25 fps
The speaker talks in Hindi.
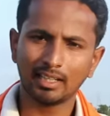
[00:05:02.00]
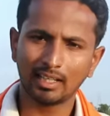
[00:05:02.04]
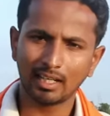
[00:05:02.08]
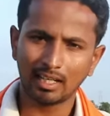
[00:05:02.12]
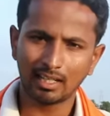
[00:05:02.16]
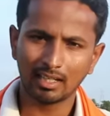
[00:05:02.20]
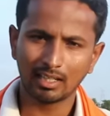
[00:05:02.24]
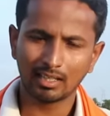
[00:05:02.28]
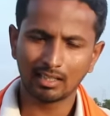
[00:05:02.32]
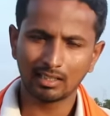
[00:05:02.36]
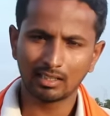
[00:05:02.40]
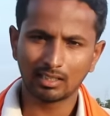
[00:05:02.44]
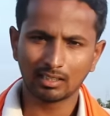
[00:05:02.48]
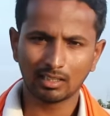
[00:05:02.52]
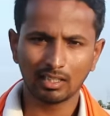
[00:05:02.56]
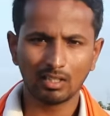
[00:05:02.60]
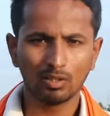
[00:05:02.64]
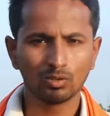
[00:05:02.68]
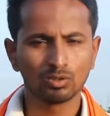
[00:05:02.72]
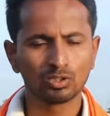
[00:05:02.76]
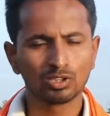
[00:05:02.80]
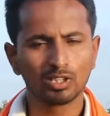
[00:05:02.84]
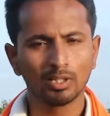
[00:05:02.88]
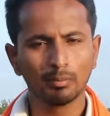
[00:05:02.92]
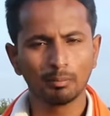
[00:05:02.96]
है काला कलर का
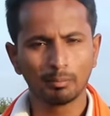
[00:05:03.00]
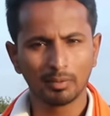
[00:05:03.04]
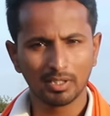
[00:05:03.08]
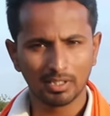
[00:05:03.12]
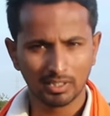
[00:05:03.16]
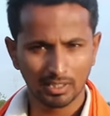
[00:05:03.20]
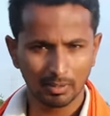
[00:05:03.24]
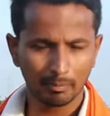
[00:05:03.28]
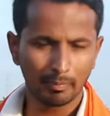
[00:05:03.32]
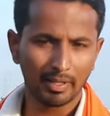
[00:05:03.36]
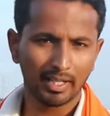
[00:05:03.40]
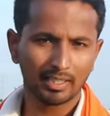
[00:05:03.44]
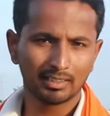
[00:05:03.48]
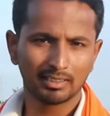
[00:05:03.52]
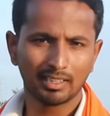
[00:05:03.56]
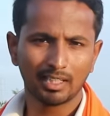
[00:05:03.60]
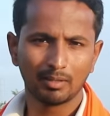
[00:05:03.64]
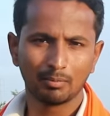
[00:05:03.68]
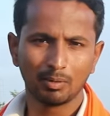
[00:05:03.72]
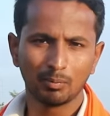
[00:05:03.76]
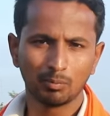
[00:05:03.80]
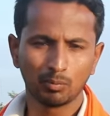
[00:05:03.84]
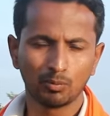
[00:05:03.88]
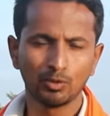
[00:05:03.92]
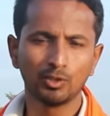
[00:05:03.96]
उसके पीछे बैक
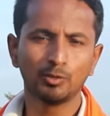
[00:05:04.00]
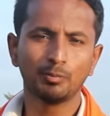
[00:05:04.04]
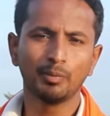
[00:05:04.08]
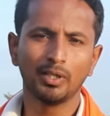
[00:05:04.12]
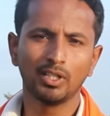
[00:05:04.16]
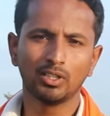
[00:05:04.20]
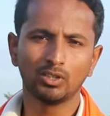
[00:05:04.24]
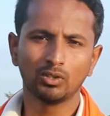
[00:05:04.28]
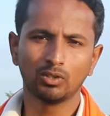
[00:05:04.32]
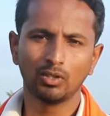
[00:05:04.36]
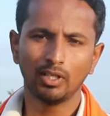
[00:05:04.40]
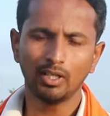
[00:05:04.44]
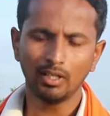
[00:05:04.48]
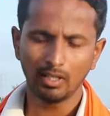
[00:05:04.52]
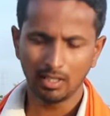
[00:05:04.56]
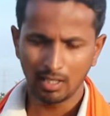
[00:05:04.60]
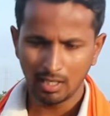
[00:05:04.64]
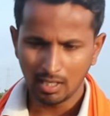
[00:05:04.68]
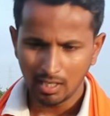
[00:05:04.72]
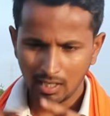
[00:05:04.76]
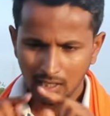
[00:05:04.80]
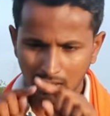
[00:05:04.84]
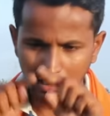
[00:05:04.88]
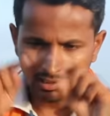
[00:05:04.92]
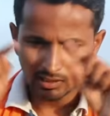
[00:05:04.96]
साइड में पूछ पे जो है
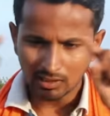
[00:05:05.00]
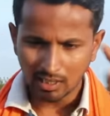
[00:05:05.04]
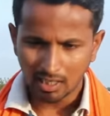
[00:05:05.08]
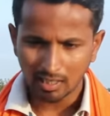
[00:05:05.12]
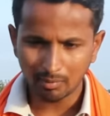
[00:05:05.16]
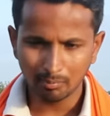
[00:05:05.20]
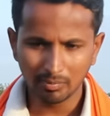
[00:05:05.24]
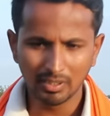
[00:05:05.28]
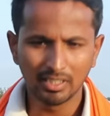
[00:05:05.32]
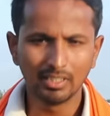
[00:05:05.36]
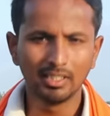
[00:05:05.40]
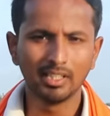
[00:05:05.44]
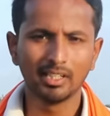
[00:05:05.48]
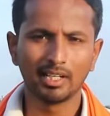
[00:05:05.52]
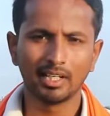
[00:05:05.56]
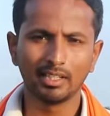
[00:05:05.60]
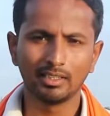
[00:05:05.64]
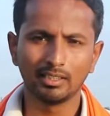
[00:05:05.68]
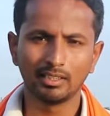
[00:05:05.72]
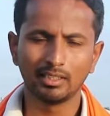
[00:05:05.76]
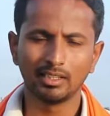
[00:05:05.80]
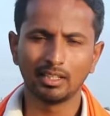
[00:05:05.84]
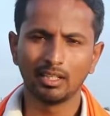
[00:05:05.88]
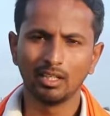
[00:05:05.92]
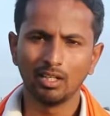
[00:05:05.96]
चार बिंदी
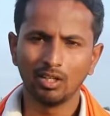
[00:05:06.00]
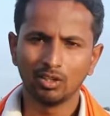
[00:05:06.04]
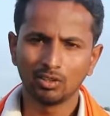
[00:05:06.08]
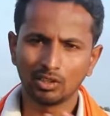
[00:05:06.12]
रहती है